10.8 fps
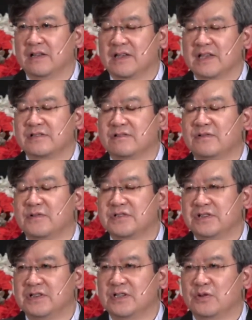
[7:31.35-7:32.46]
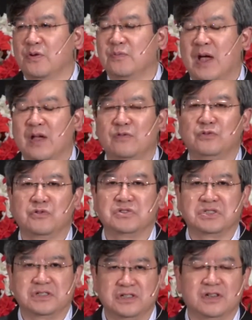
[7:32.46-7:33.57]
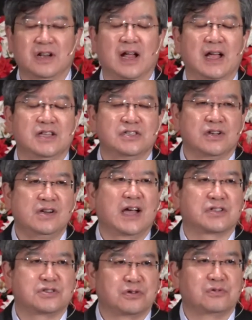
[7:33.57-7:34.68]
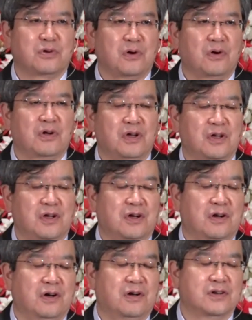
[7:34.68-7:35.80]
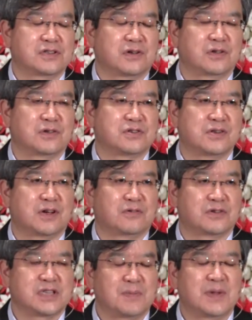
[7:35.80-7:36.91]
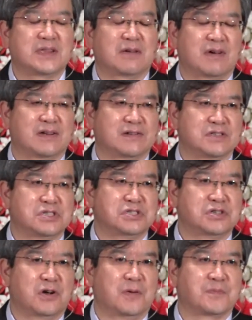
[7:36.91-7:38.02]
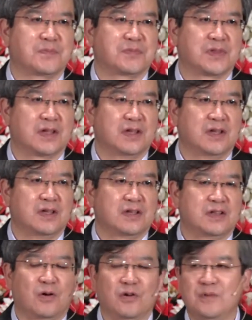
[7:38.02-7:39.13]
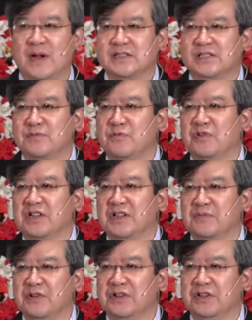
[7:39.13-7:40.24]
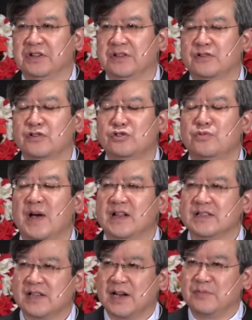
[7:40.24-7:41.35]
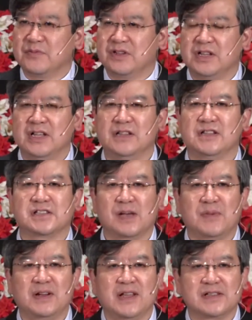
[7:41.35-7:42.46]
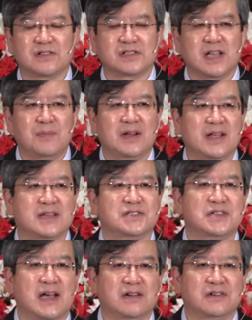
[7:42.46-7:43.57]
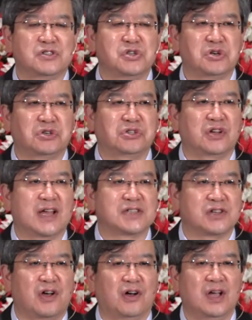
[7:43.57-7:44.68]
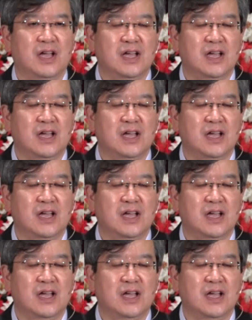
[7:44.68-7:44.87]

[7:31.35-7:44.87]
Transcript: 그래서 그것을 항구 도시를 전략적으로 어, 선교 전략으로 삼았다고 하는 것이죠. 근데 오늘 말씀을 보게 되면은 그 수많은 사람들이 있는 사마리아 성 사마리아 지역을 지역을 떠나서